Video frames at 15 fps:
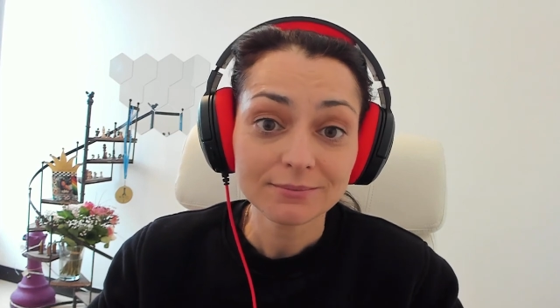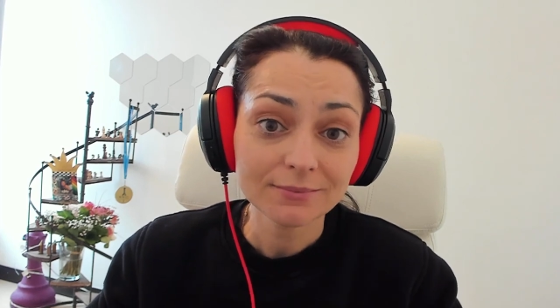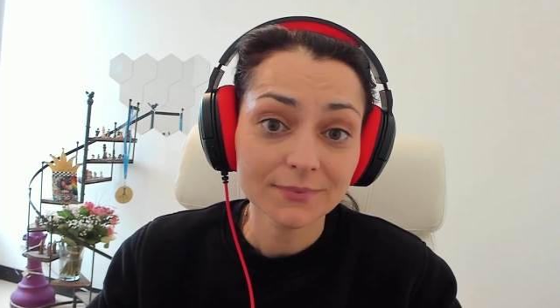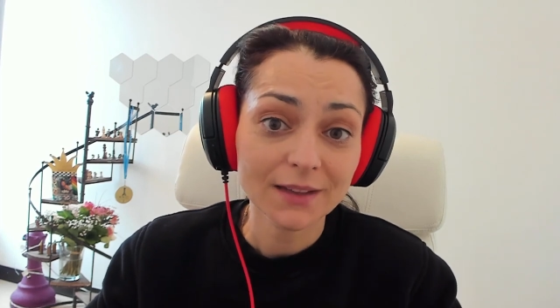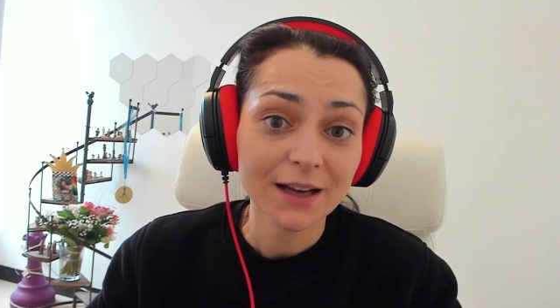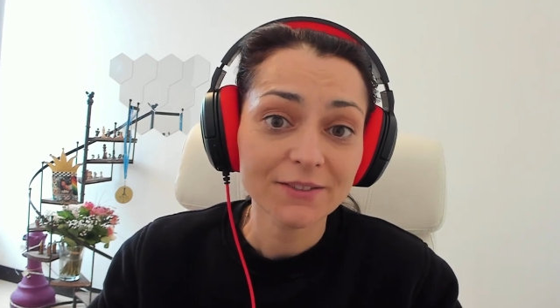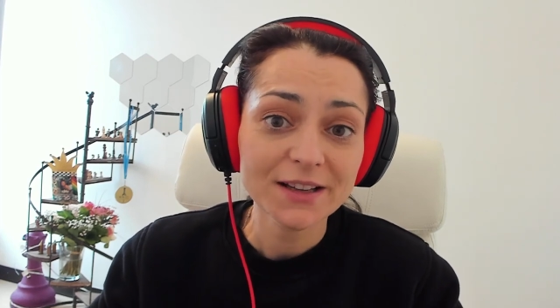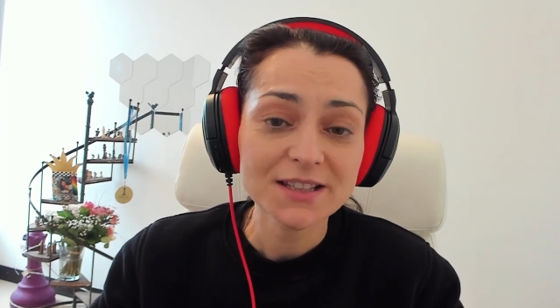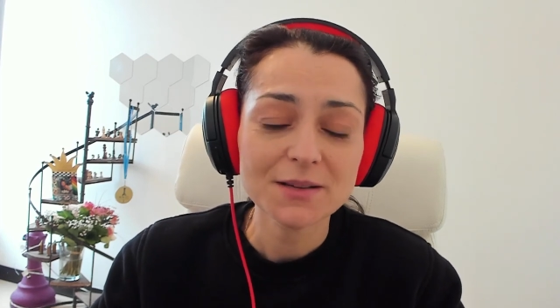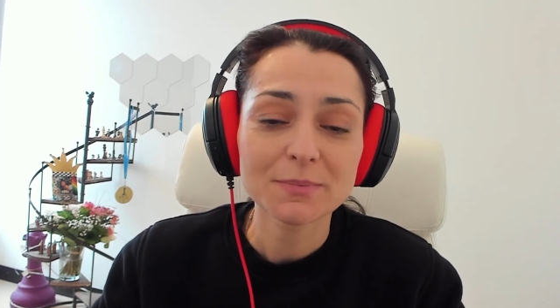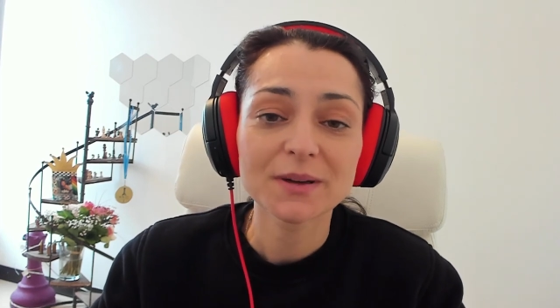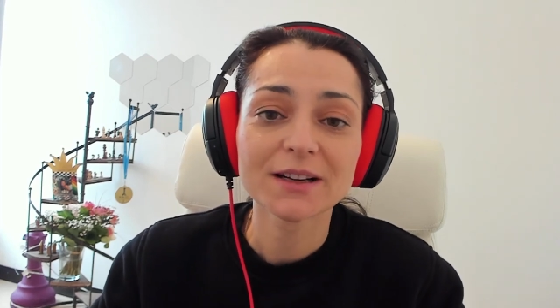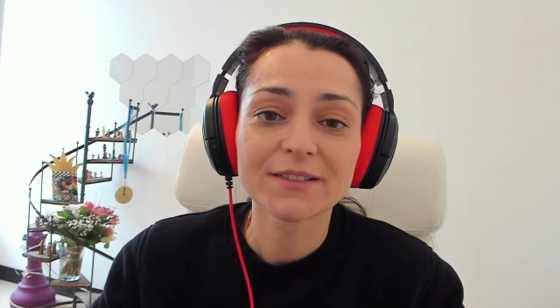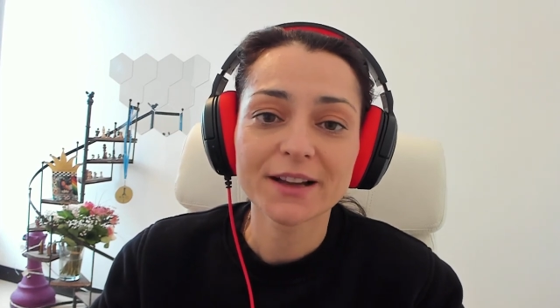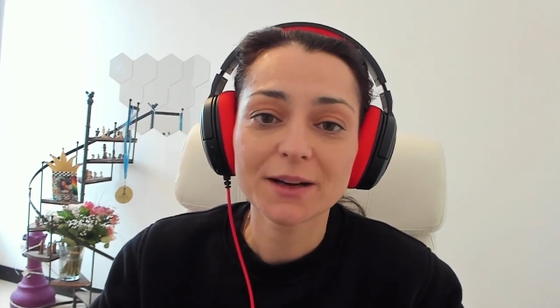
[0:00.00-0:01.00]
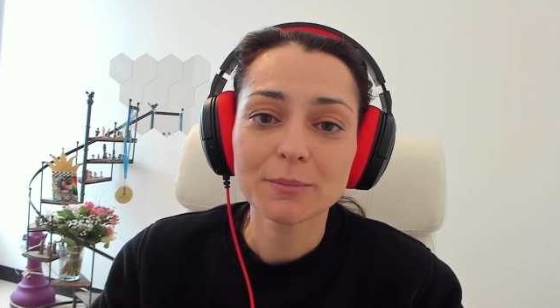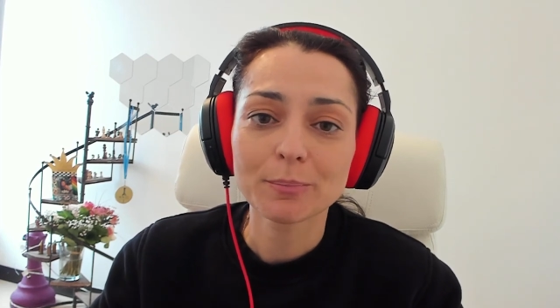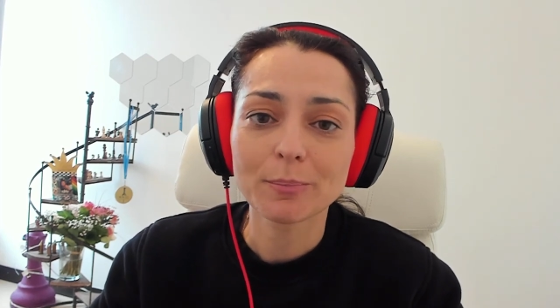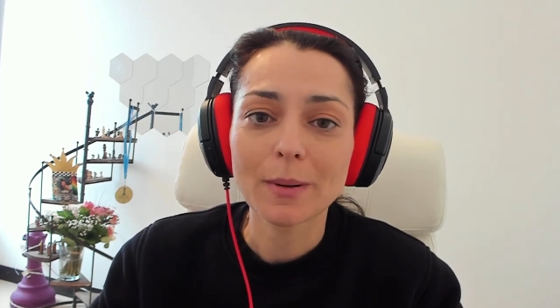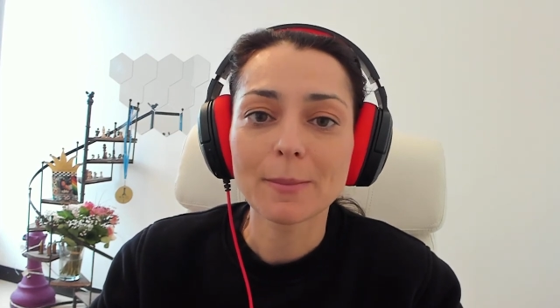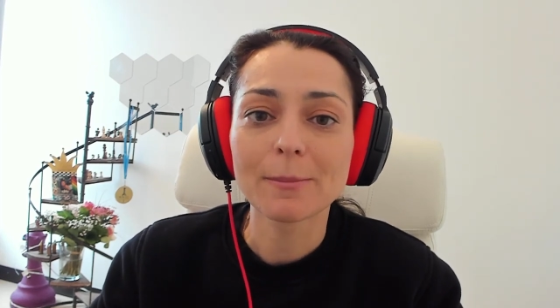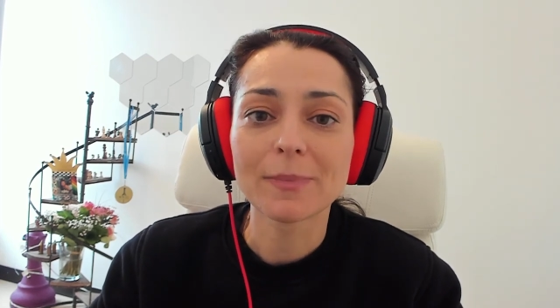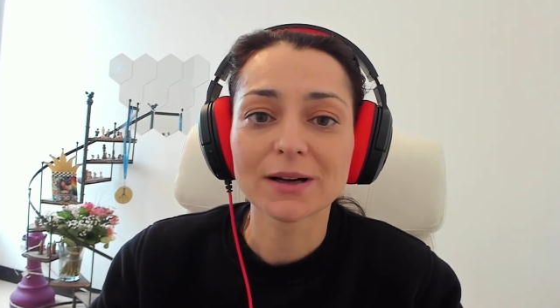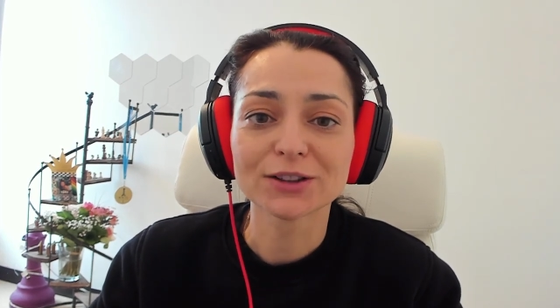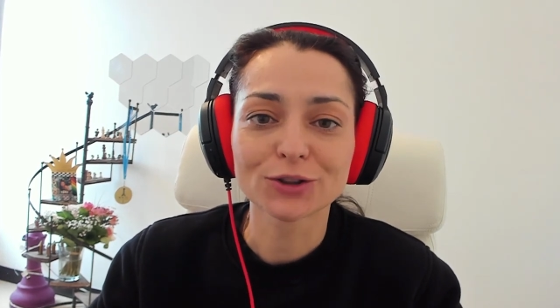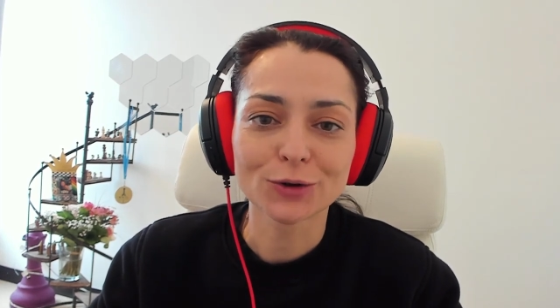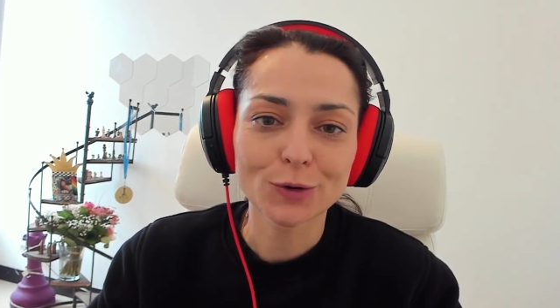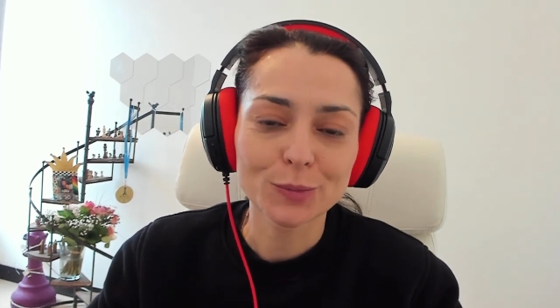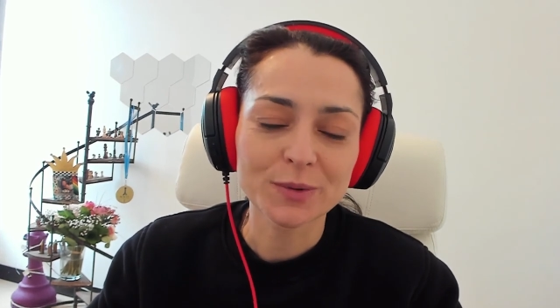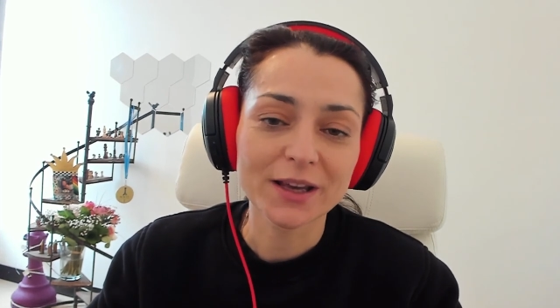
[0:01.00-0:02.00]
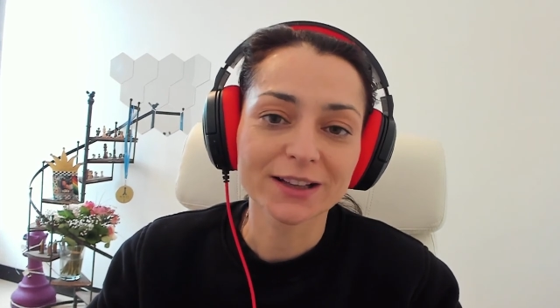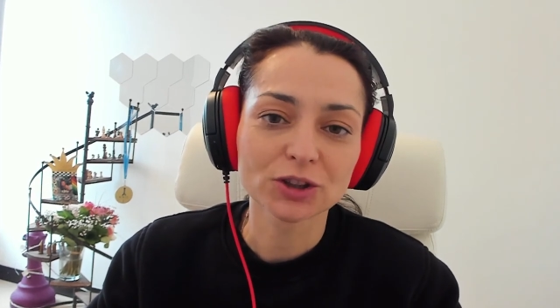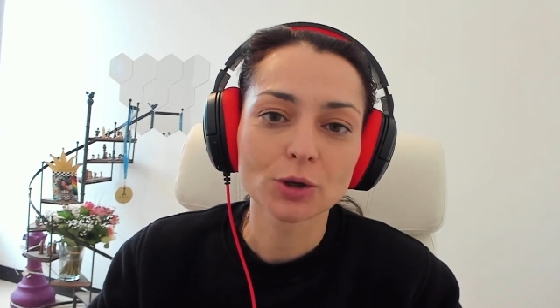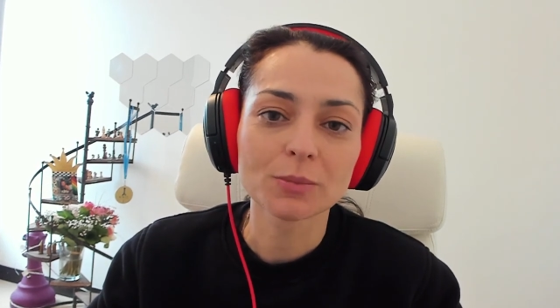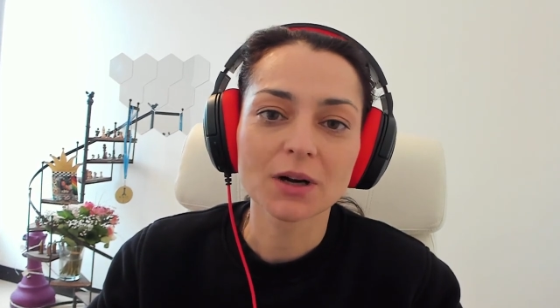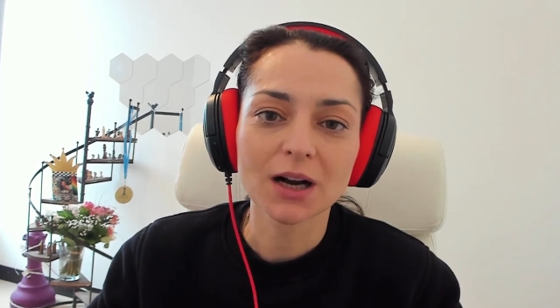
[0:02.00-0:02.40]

Давайте поговорим поподробнее о том,